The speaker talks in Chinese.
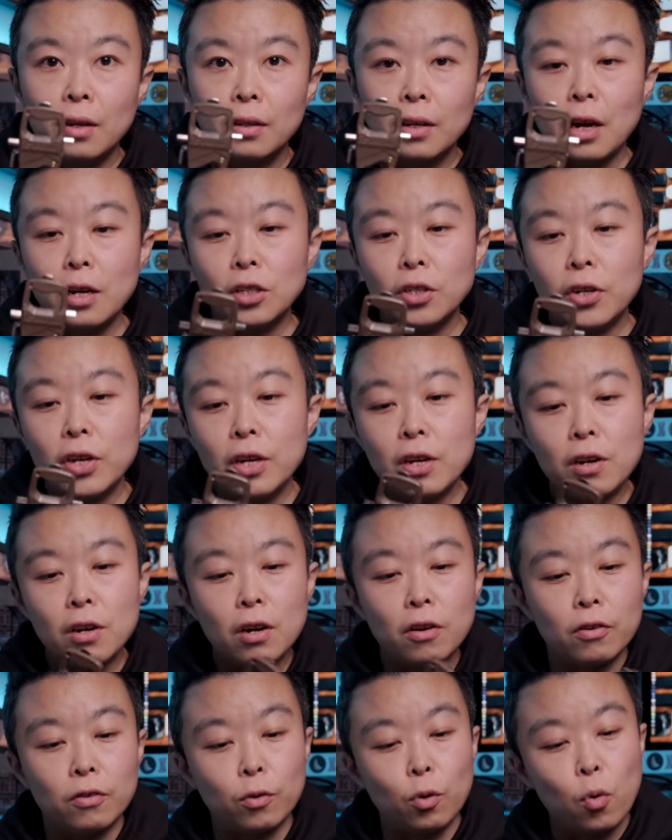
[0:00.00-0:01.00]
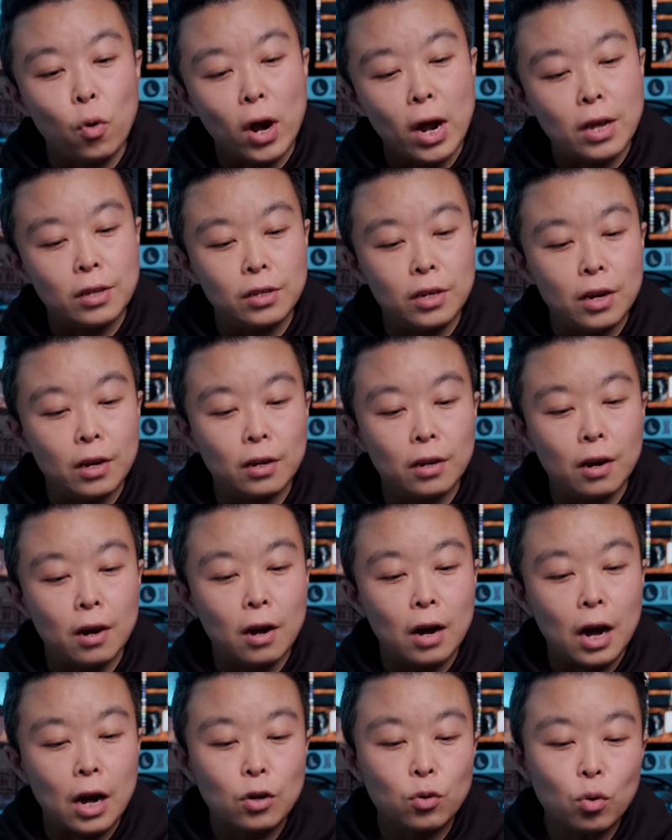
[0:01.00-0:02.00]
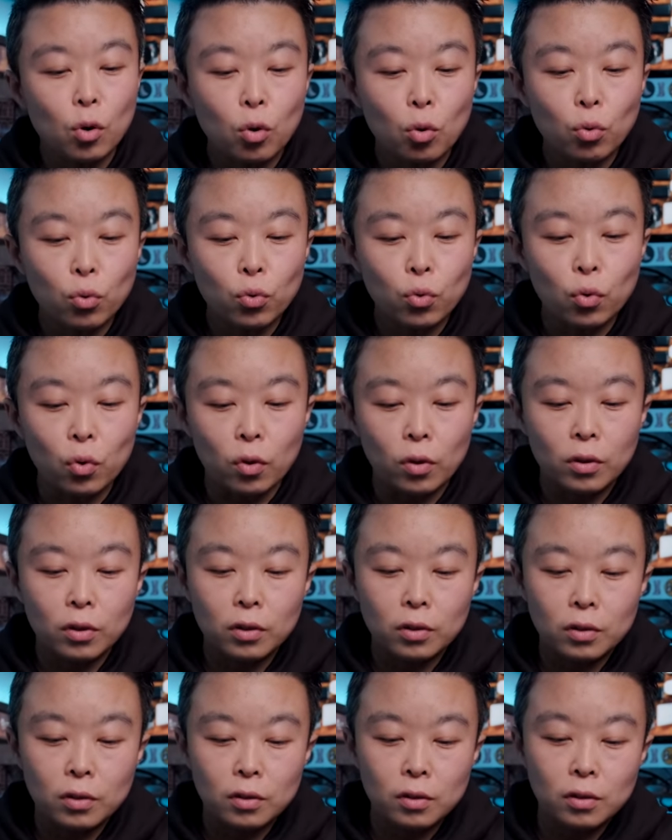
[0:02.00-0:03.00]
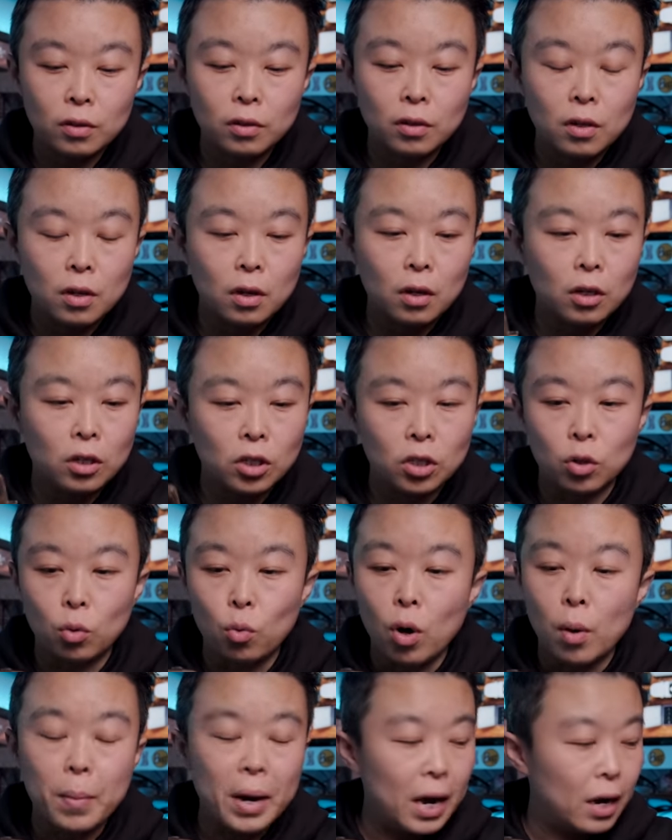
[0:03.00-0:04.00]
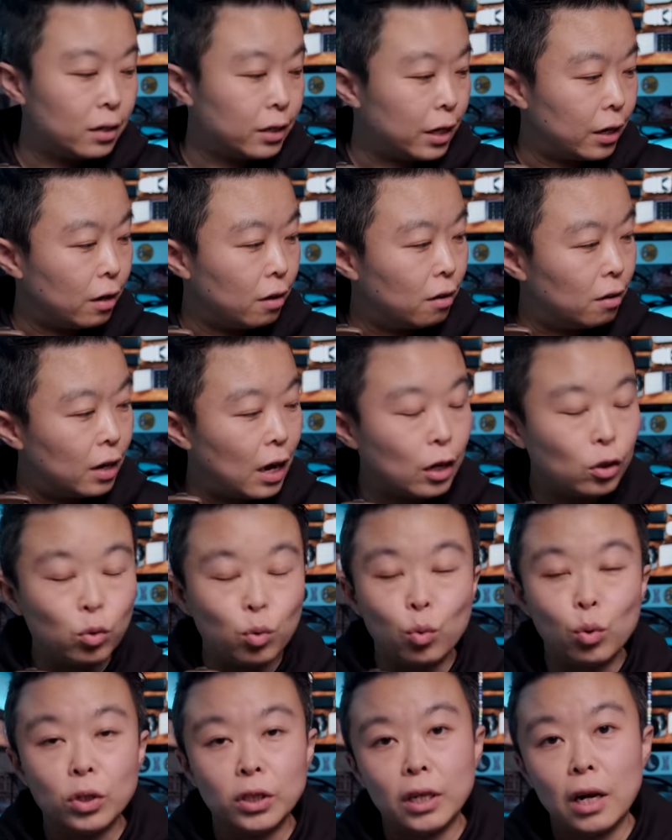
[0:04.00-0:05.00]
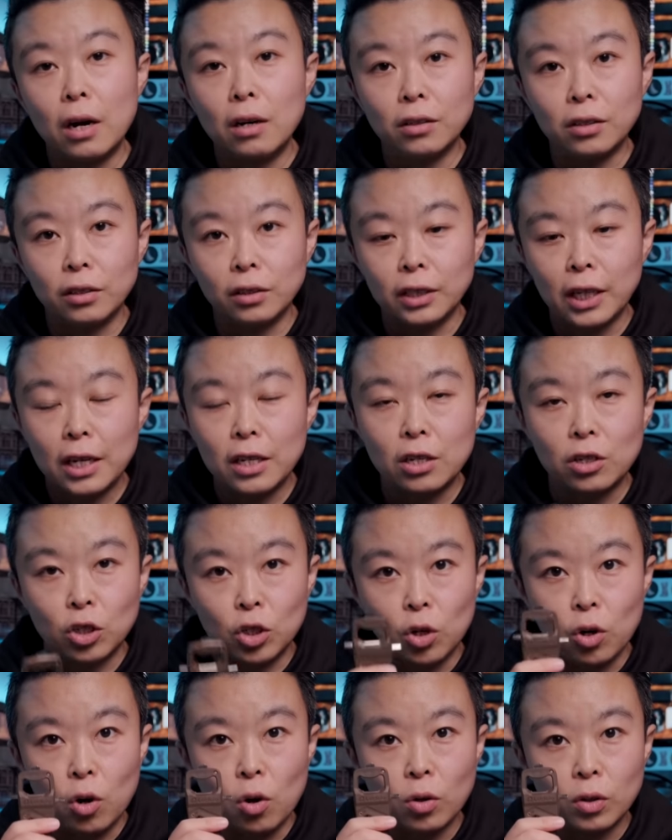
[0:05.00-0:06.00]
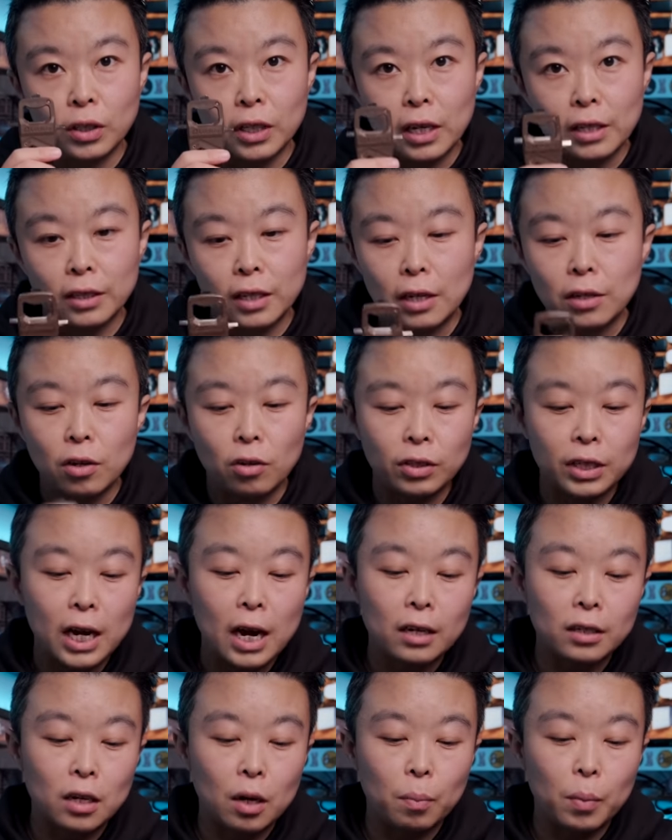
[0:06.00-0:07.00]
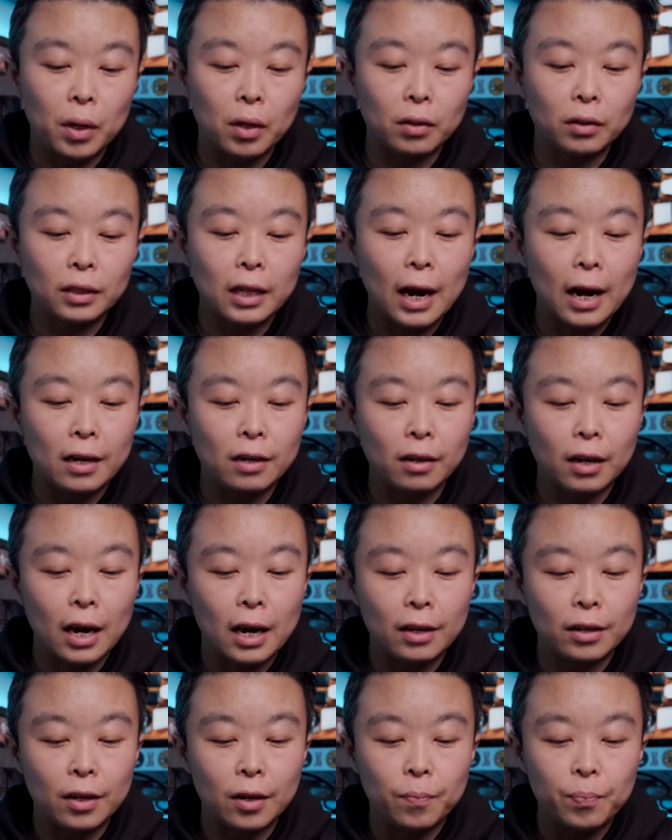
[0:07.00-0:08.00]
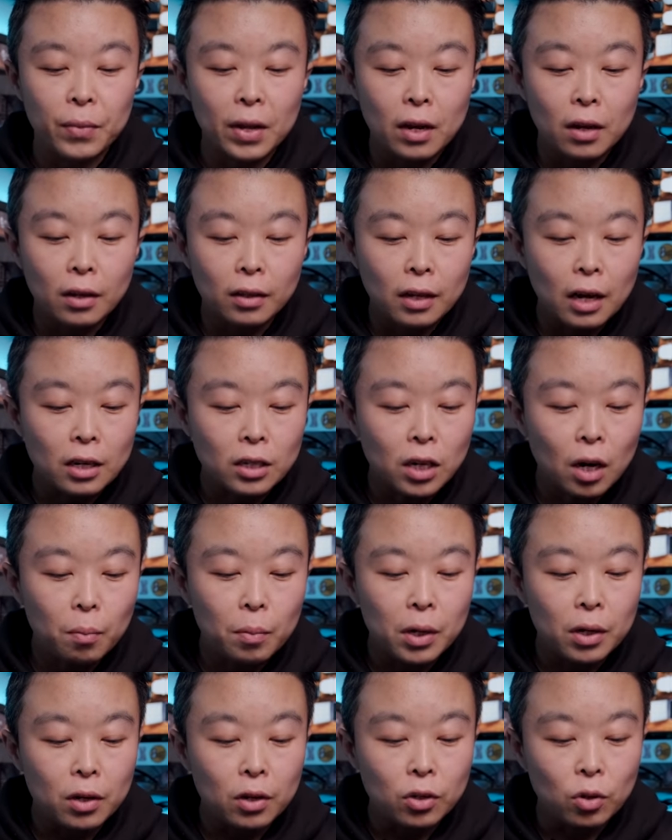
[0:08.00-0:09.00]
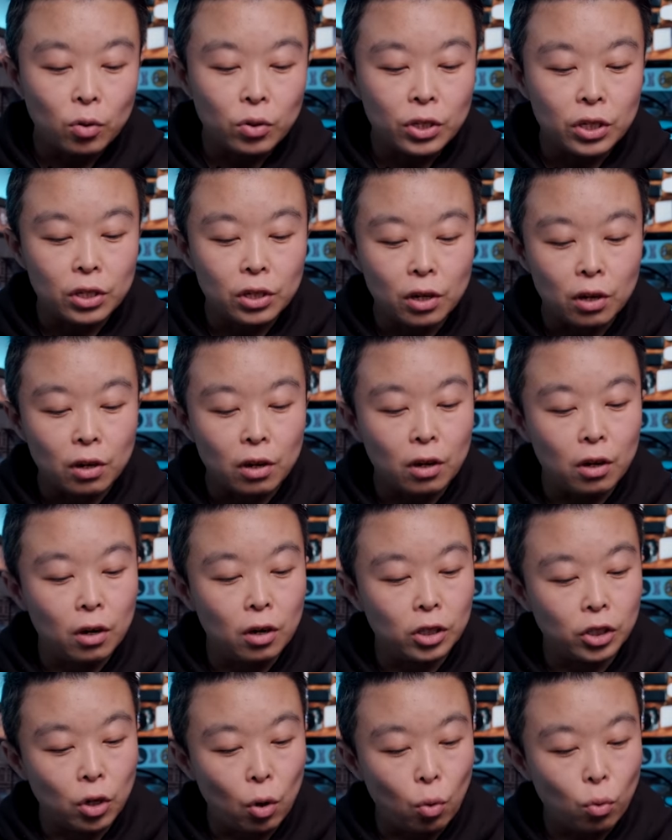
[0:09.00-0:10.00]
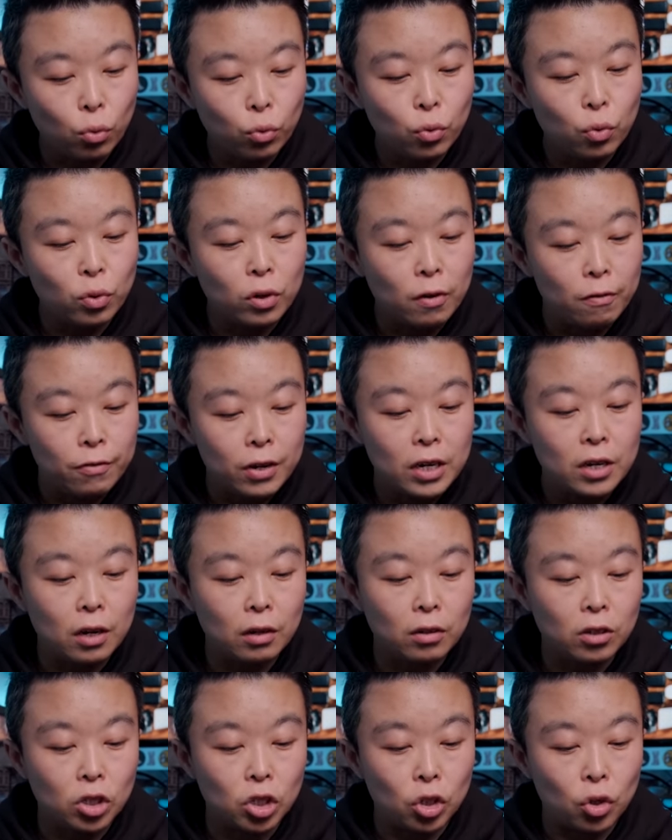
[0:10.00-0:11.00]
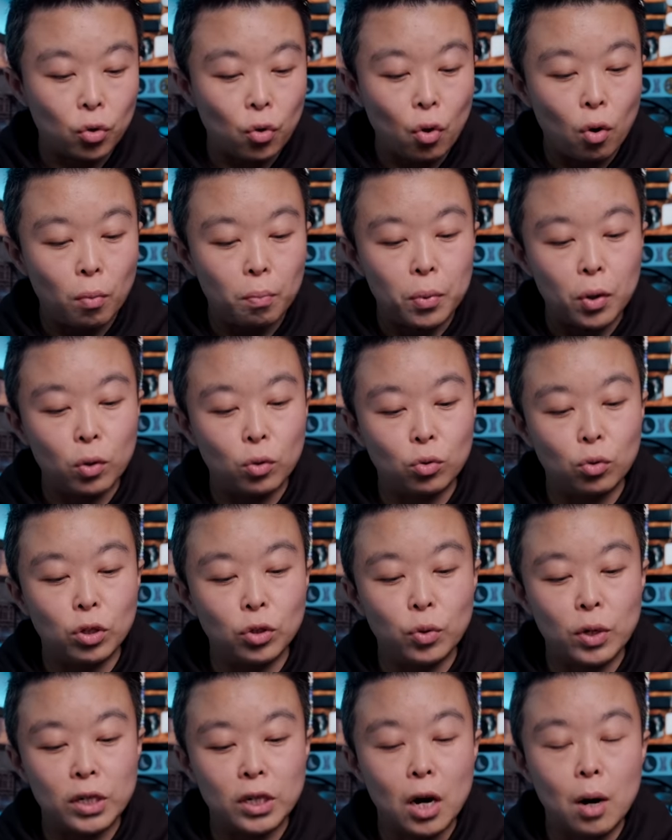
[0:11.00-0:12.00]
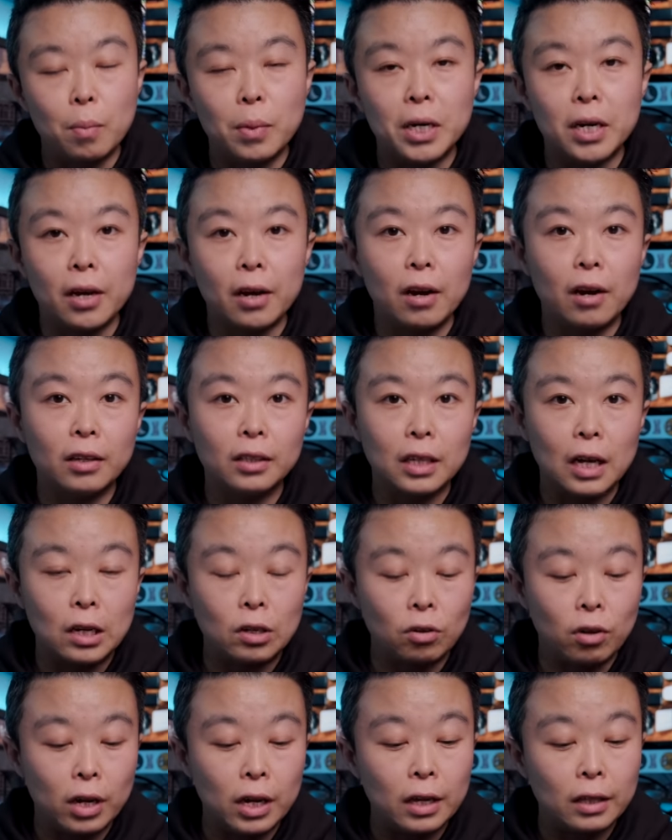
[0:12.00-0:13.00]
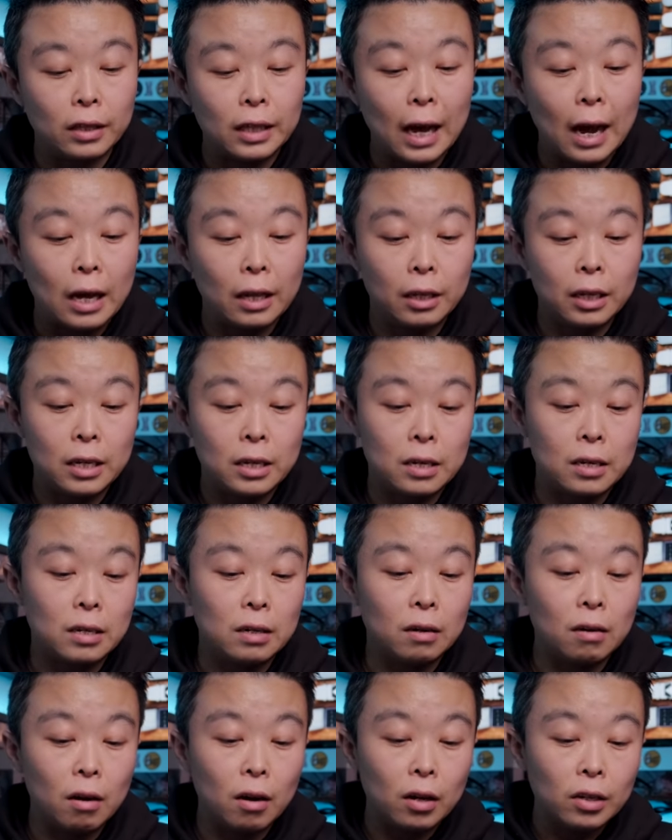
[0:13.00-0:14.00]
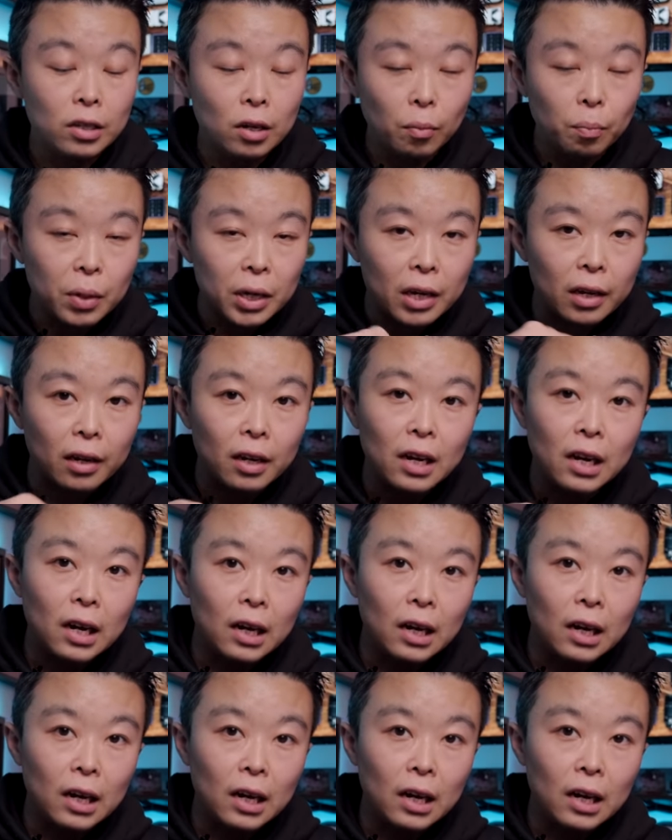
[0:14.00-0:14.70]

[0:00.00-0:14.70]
它是一个快捷的安装工具，是我买这个徕图 34C 的时候在三脚架上边带着来的。它上面呢有几个小工具呢非常的实用，比如说最上面这个它就可以代替一个硬币